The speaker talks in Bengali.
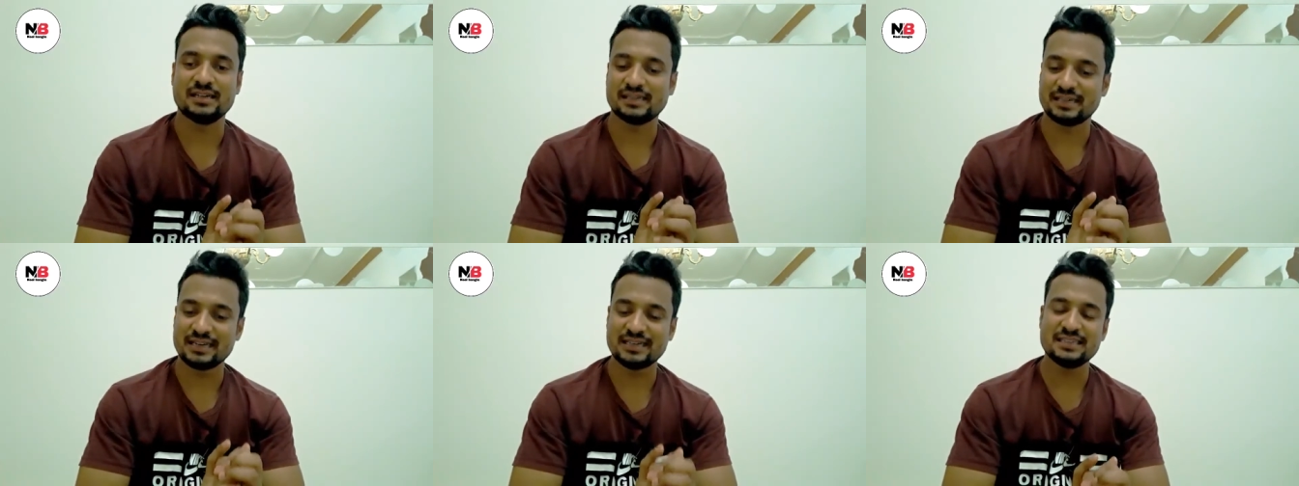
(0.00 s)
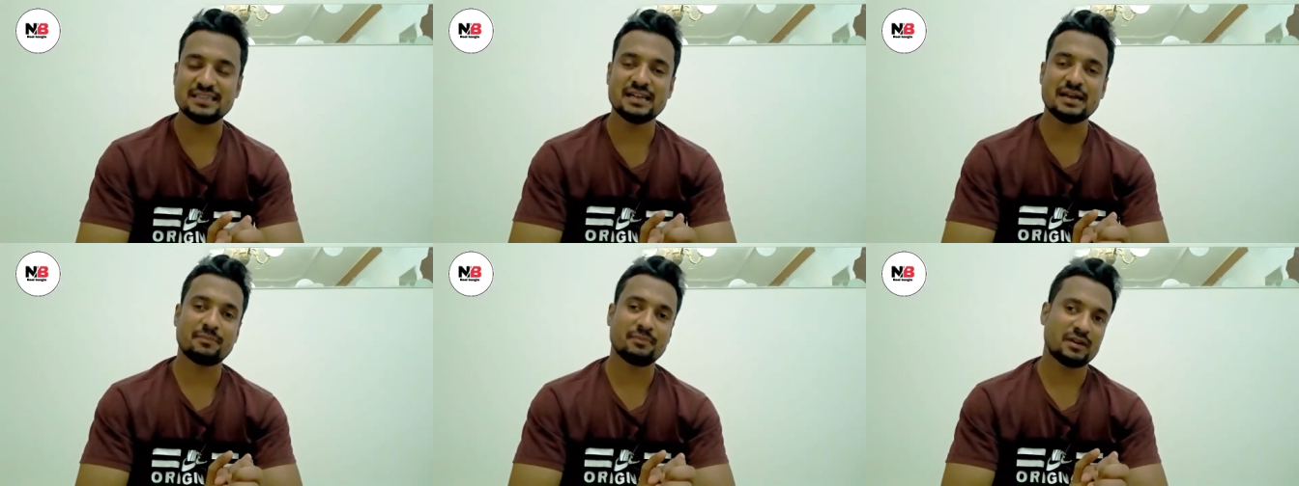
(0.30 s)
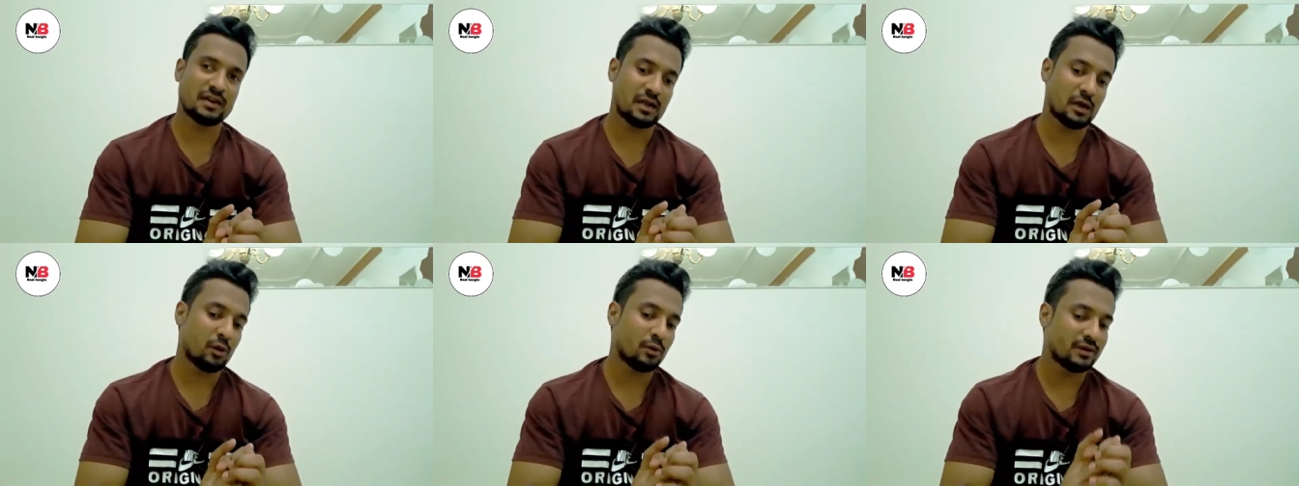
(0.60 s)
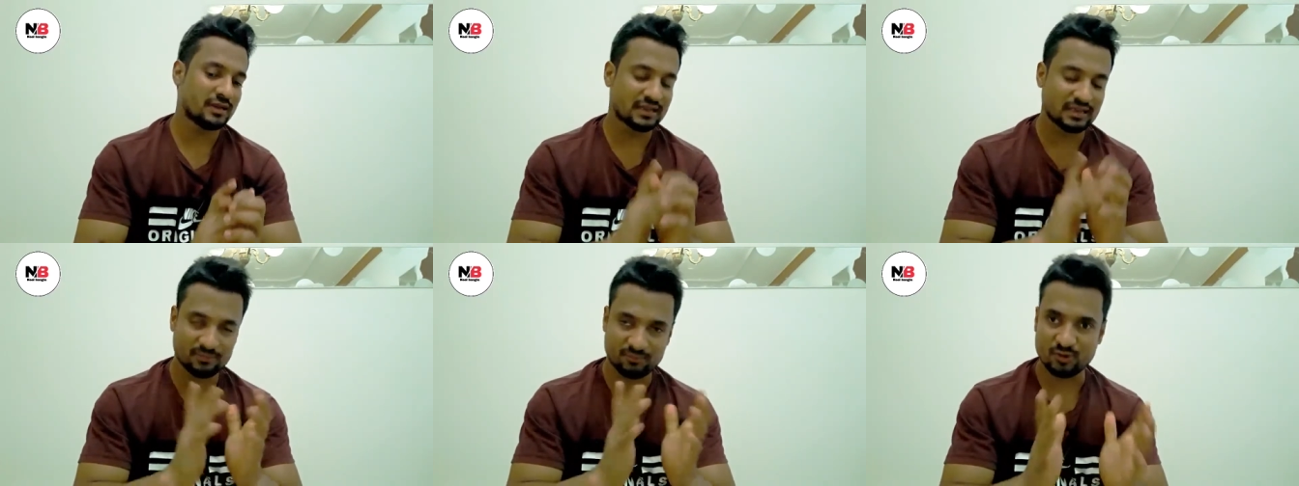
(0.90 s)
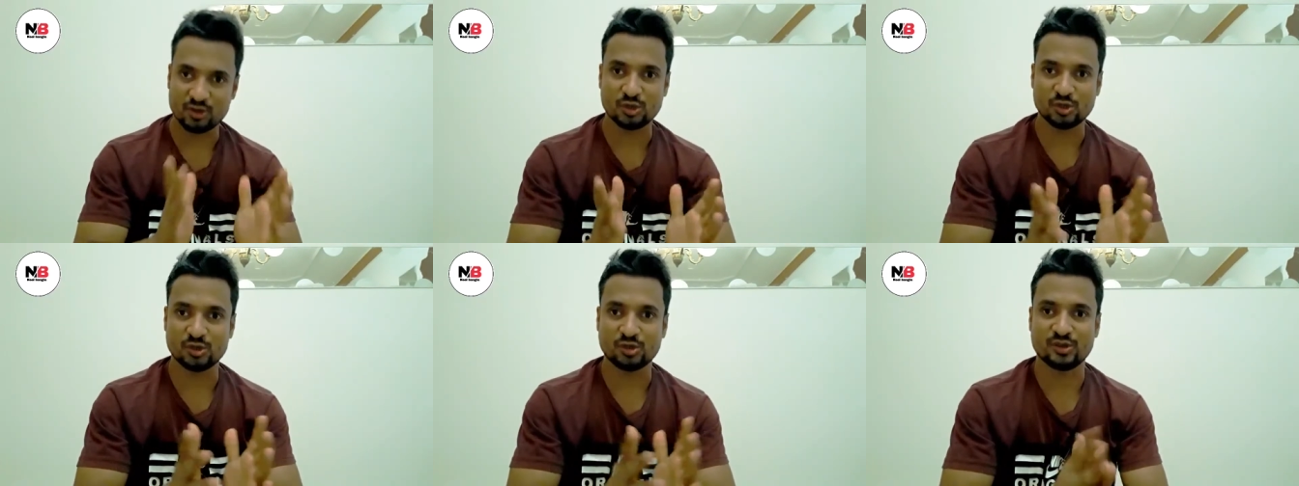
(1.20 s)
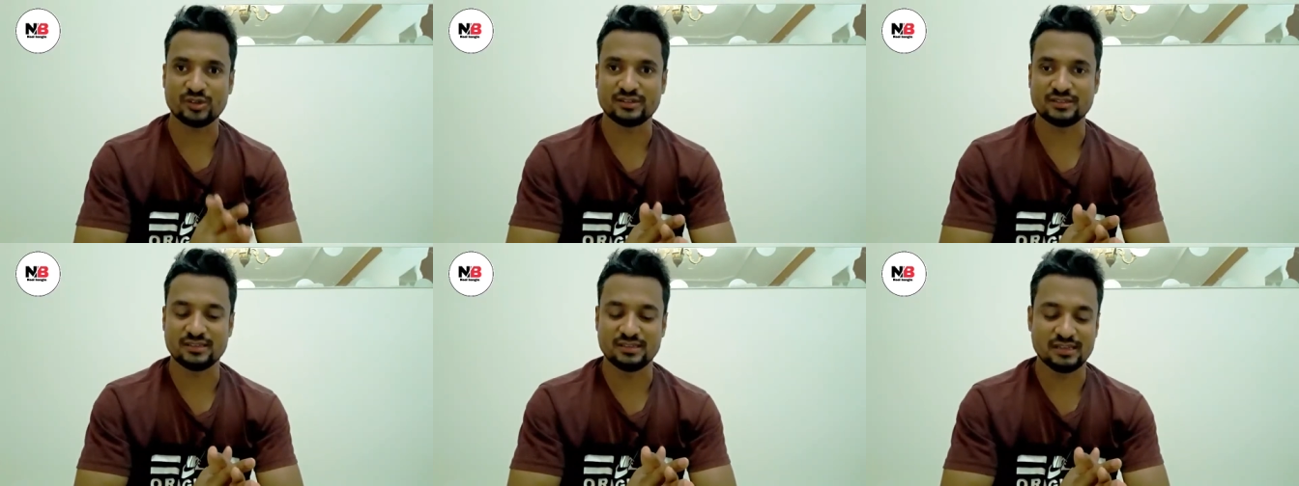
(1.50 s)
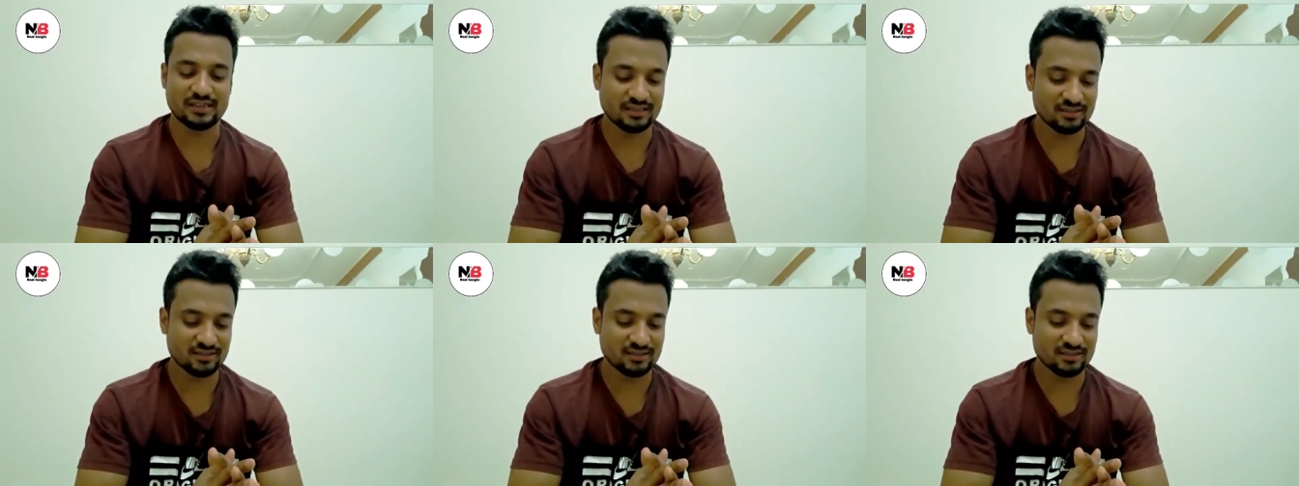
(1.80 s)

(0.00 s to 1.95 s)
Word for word: এটা নিয়ে আপনারা অনেকে প্রশ্ন করেছেন